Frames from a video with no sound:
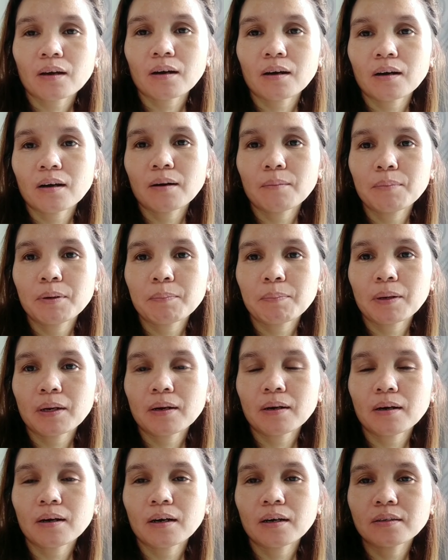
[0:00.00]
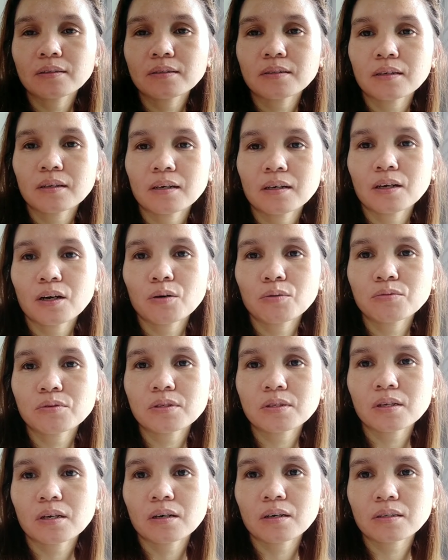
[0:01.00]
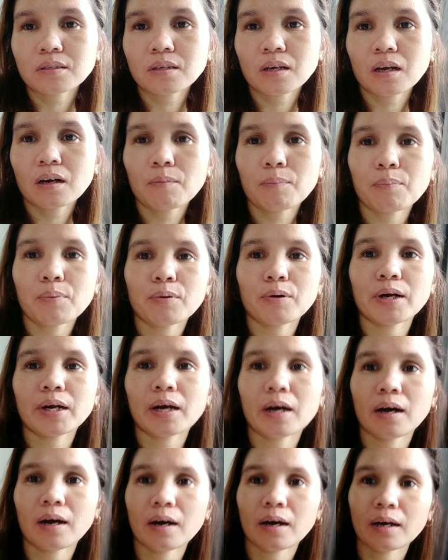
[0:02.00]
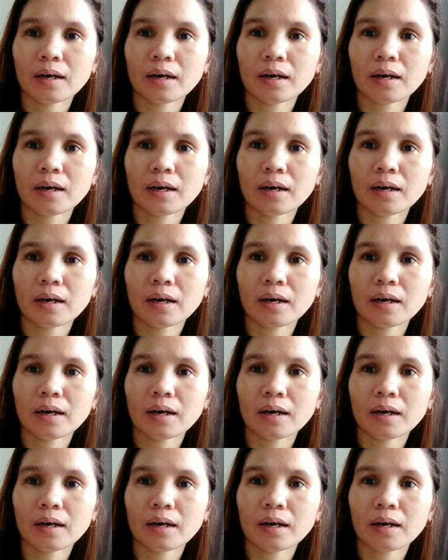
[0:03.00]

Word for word: kagabi pala guys nag-announce na ang Singapore na